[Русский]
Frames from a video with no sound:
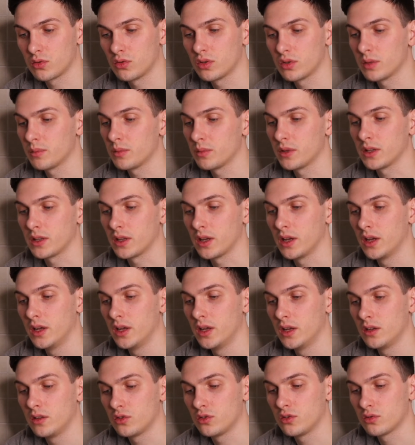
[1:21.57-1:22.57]
происходит оплата.
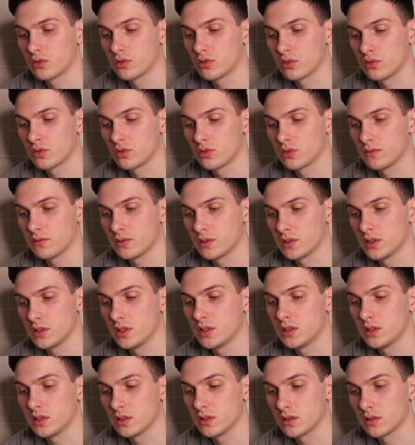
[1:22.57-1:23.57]
Ничего сложного
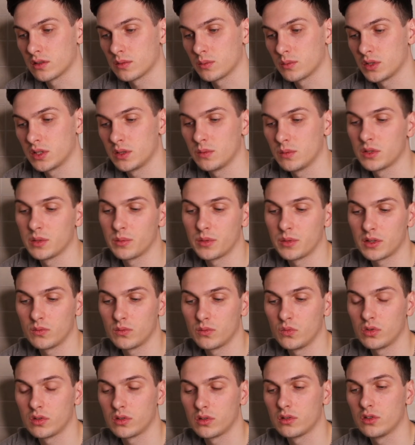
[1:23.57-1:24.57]
здесь нет. Спасибо за
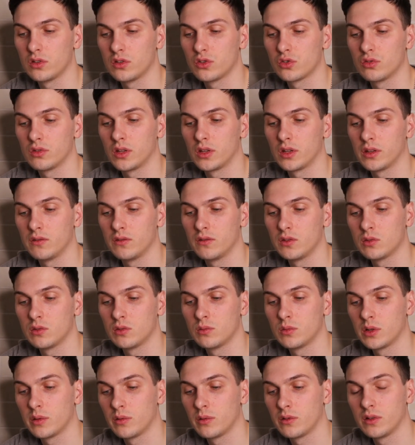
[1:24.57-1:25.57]
просмотр. Надеюсь, что данное
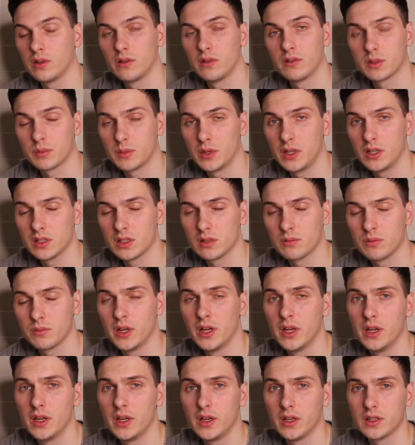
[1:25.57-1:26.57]
видео было для вас
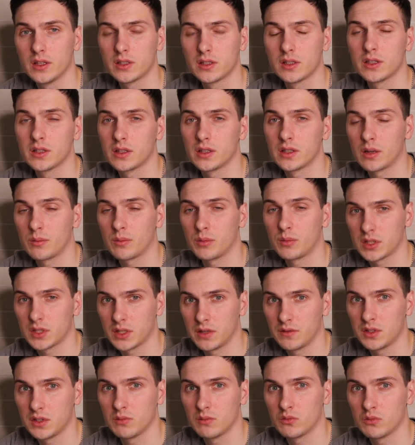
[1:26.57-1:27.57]
полезным. Если это так,
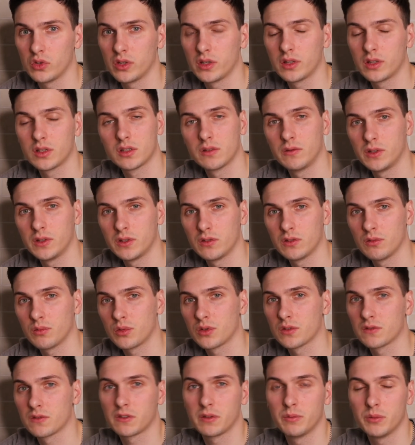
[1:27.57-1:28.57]
поставьте ему лайк, задавайте
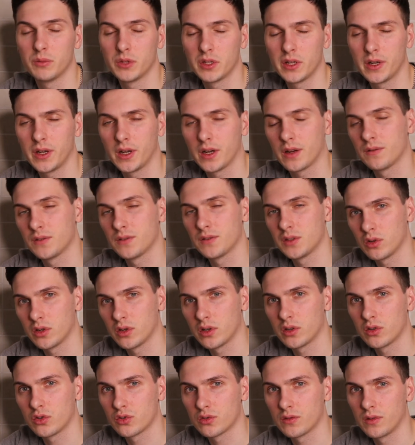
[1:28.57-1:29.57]
вопросы в комментариях. Всего
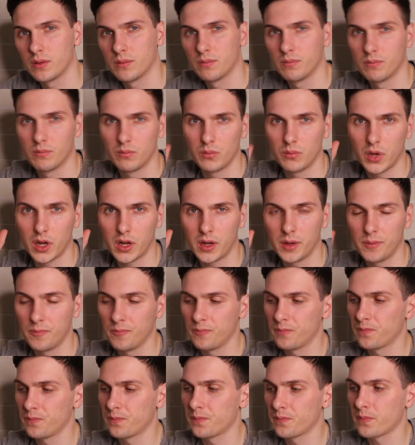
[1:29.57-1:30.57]
хорошего.
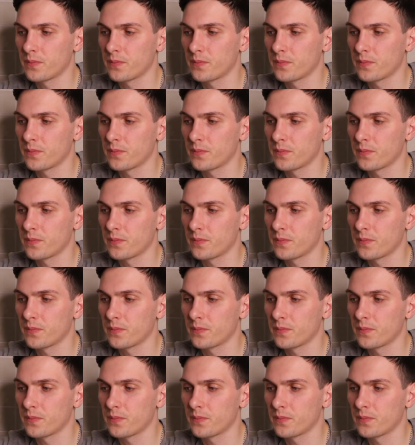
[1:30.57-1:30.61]
Пока.